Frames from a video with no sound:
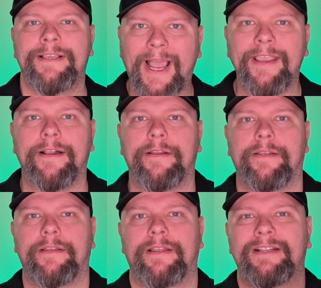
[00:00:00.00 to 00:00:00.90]
Geil.
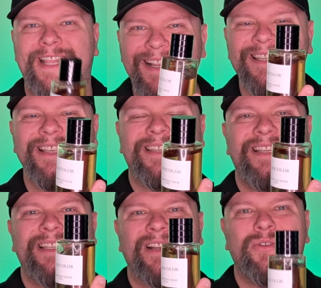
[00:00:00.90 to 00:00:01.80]
Das
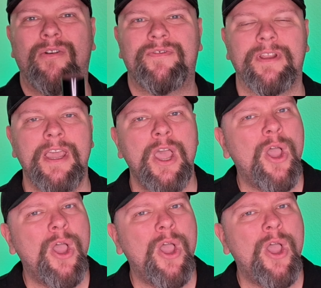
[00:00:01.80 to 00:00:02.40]
ist dieser Duft.